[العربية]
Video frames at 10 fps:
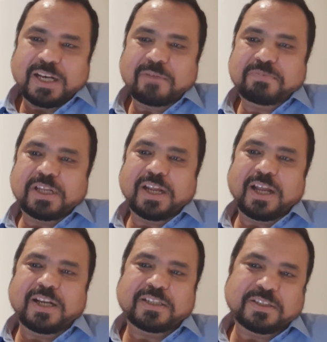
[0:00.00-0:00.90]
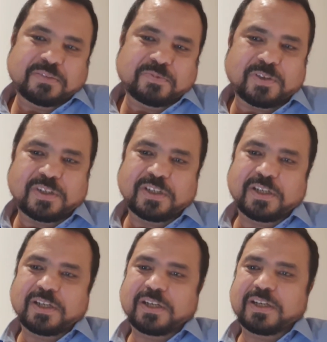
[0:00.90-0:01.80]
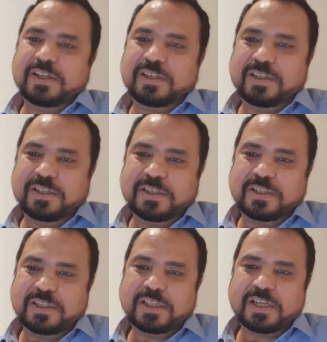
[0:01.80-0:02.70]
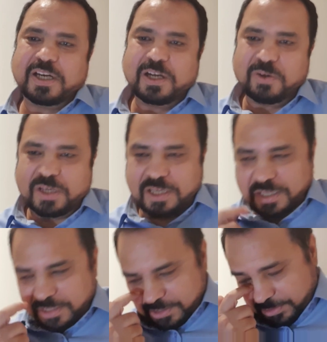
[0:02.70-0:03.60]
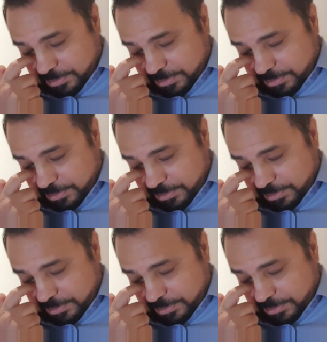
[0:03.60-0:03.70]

الأمثلة التي يمكن آه، نعم. ذكرها هنا يعني